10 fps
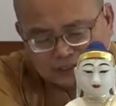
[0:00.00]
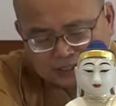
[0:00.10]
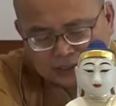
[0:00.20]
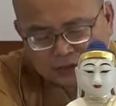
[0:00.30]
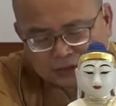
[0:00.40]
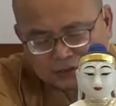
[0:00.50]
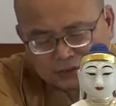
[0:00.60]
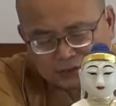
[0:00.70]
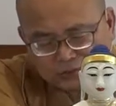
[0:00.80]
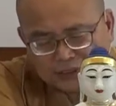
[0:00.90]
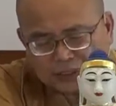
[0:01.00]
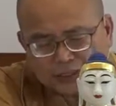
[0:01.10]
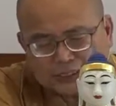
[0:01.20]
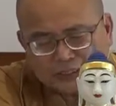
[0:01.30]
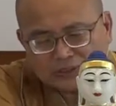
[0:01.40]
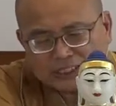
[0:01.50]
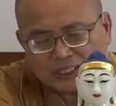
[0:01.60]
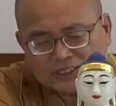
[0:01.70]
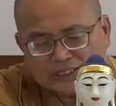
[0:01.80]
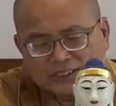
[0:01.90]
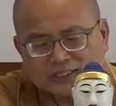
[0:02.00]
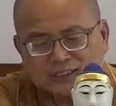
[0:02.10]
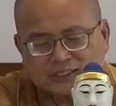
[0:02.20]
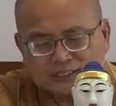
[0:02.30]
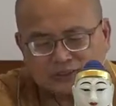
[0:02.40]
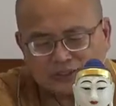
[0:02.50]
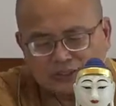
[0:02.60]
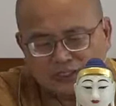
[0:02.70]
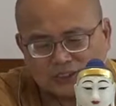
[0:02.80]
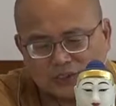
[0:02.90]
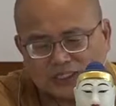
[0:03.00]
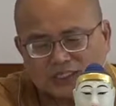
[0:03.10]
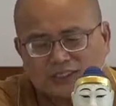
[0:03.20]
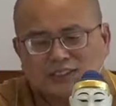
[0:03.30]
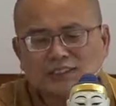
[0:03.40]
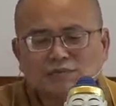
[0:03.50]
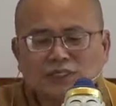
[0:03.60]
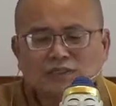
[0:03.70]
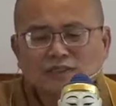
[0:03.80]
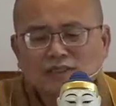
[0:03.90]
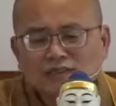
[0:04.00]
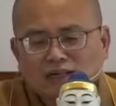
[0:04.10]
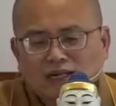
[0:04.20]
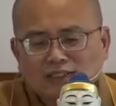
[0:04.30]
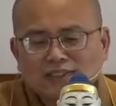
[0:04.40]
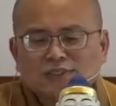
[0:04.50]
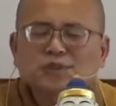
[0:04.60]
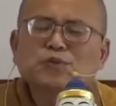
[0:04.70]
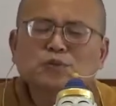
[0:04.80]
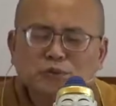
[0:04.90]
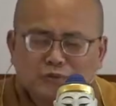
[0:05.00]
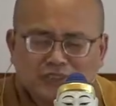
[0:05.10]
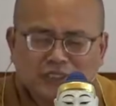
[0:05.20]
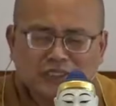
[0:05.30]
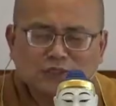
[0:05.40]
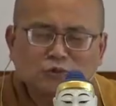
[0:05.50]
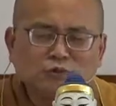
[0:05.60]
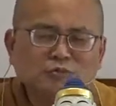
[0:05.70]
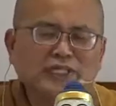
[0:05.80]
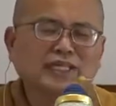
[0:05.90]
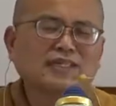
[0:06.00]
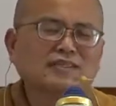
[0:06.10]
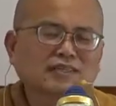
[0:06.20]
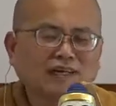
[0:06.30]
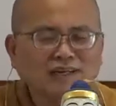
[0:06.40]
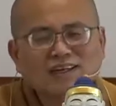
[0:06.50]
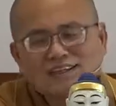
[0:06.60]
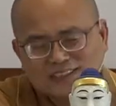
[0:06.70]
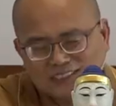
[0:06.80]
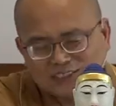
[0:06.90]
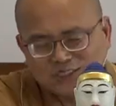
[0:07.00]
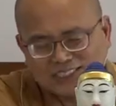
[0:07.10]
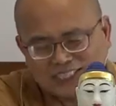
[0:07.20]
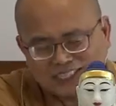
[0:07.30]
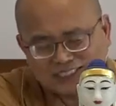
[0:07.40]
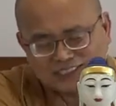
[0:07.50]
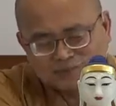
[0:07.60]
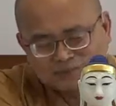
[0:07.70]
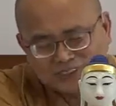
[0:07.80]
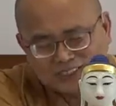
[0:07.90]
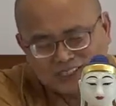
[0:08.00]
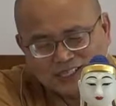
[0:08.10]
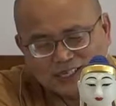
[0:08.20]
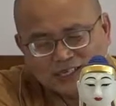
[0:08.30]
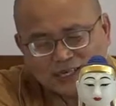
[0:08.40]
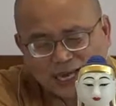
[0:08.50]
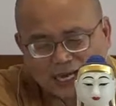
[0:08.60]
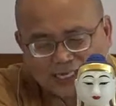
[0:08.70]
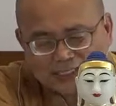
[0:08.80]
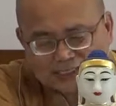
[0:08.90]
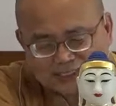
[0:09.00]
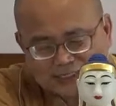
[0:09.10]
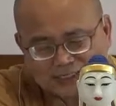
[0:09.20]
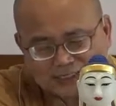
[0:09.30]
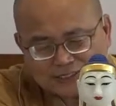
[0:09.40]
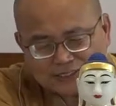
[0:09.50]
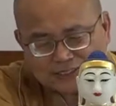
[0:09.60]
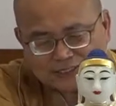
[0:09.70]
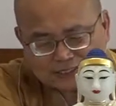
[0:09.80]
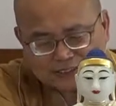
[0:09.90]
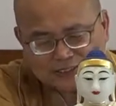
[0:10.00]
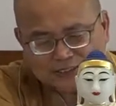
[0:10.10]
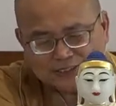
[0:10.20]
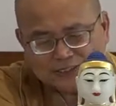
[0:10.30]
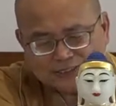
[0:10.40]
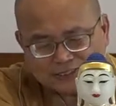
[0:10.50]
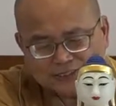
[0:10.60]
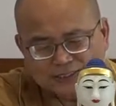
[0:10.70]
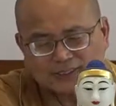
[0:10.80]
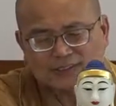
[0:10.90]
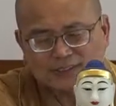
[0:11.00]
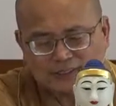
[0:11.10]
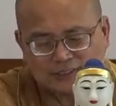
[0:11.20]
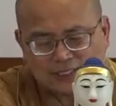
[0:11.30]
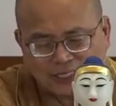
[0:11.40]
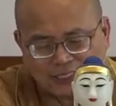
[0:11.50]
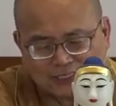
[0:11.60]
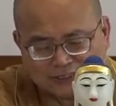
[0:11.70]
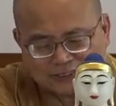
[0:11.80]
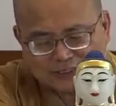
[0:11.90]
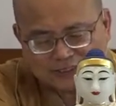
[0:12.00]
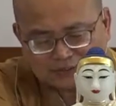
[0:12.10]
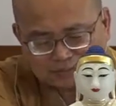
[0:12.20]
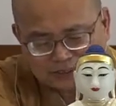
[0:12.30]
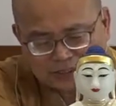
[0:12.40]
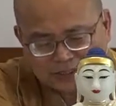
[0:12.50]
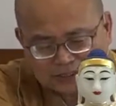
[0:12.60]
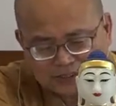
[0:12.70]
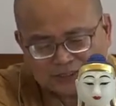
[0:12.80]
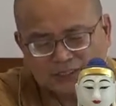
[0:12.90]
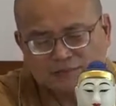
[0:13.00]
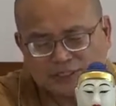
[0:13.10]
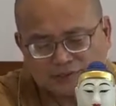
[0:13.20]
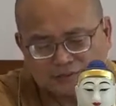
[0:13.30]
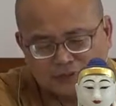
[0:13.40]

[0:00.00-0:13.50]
他说：“云何受想行识集，云何受想行识灭啊。”其实就是苦集苦灭啊。其实就是这样而已。爱喜集是色集，爱喜灭是色灭。